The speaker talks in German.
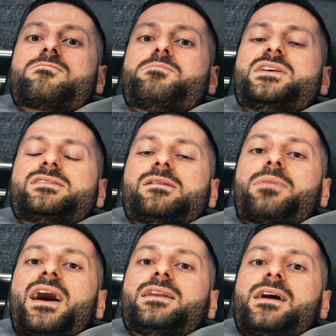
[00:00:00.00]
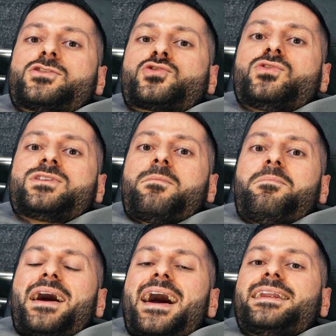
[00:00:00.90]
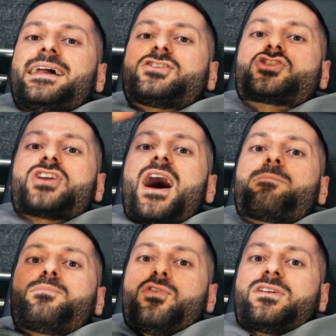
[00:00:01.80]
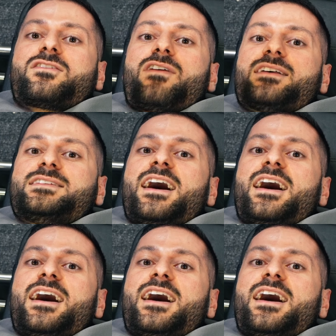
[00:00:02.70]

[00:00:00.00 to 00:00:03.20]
ein bisschen breiter als Schulter, breit als Startpunkt quasi